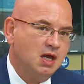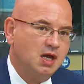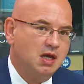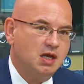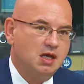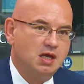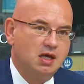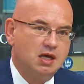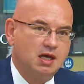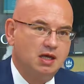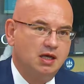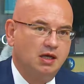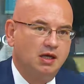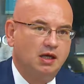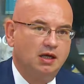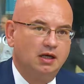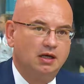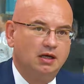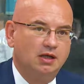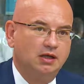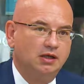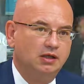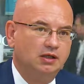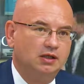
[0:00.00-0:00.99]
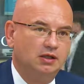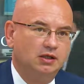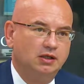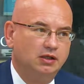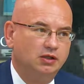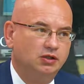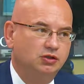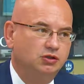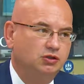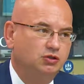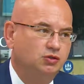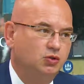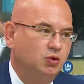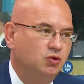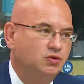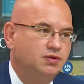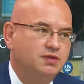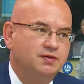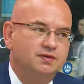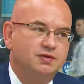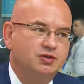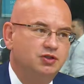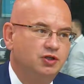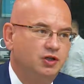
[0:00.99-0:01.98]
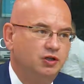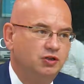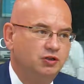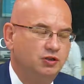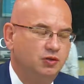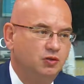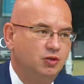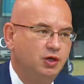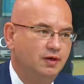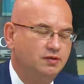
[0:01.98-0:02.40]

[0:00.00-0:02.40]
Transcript: И э, тон совершенно другой.